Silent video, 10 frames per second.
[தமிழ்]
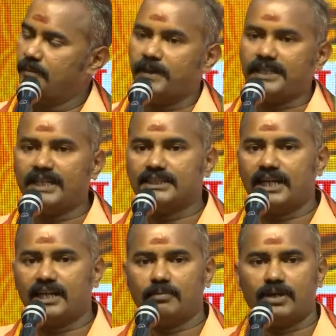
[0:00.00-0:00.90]

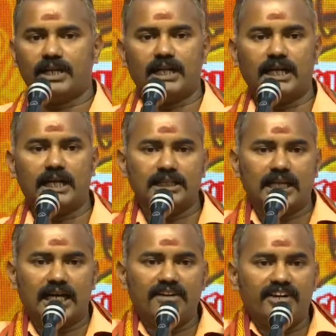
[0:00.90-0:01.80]
பட்டினத்தார் என்ன பண்ணுறாருன்னா அந்த
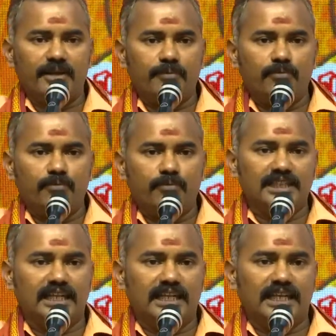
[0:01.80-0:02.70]
அறுவடை முடிந்த
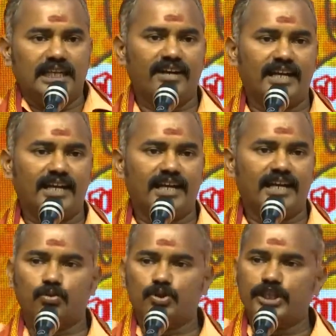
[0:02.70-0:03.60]
அந்த நெல்
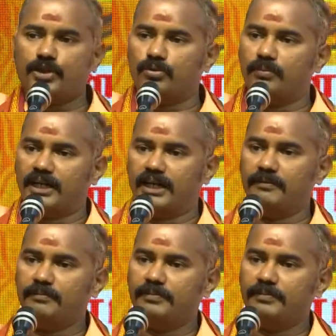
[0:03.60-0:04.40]
வயலில் குத்திக்கிட்டு இருக்கும் பாருங்கள்